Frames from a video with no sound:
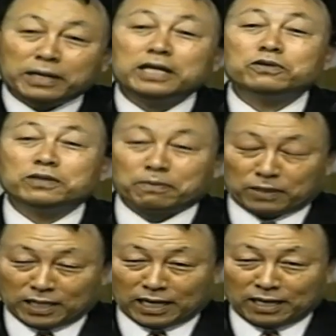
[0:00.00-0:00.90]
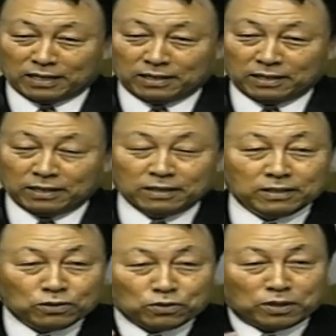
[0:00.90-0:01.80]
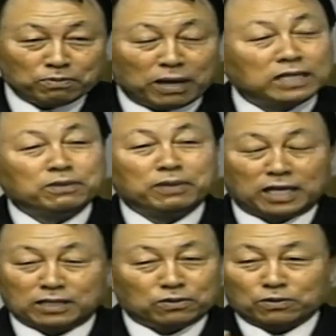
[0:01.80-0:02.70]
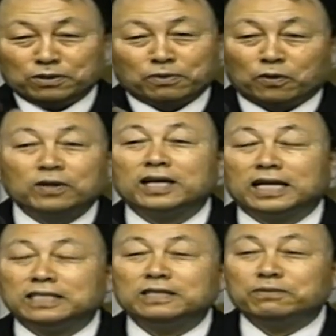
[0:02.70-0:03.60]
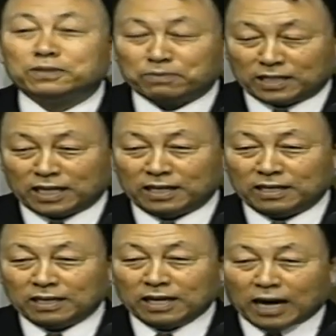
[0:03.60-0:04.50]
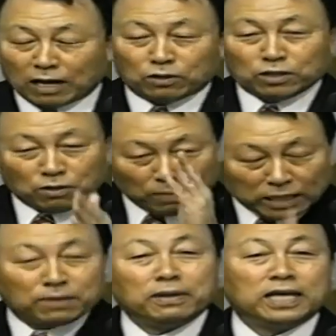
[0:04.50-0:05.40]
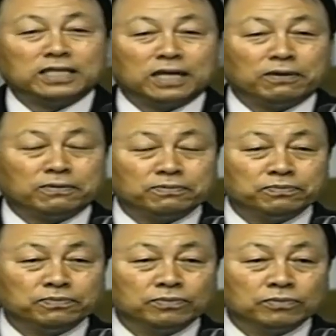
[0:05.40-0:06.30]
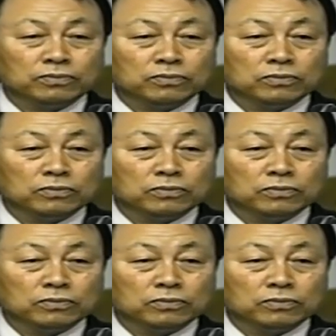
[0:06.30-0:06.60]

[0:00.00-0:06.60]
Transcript: 耶稣夸百夫长：“你这信心好大呀！我去你家里亲自医治吧。”百夫